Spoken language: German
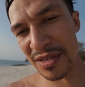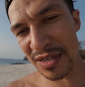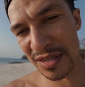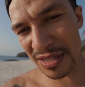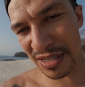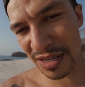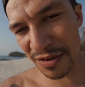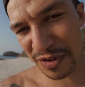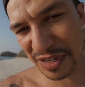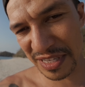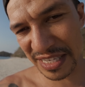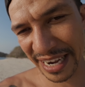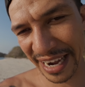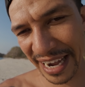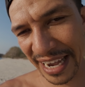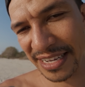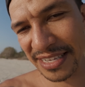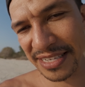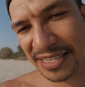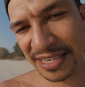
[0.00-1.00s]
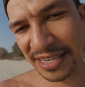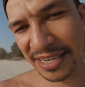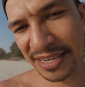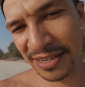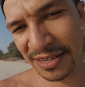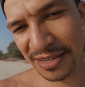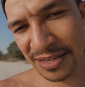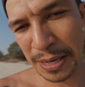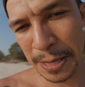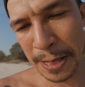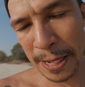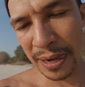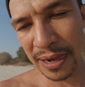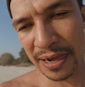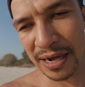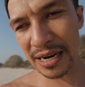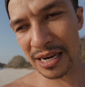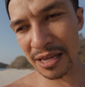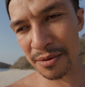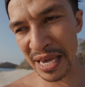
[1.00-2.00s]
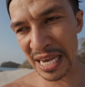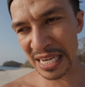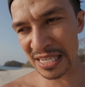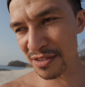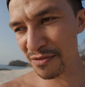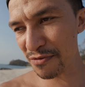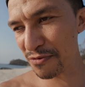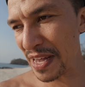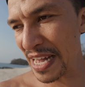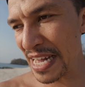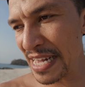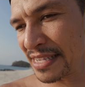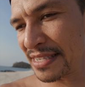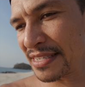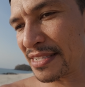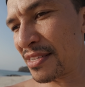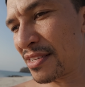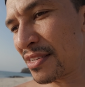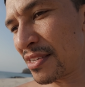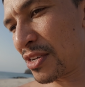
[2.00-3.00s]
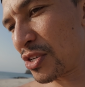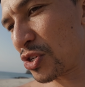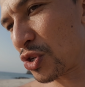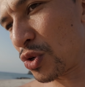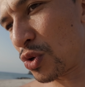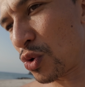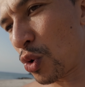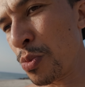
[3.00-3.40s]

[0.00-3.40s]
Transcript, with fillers: sind wir direkt hier an dem ersten Felsen schon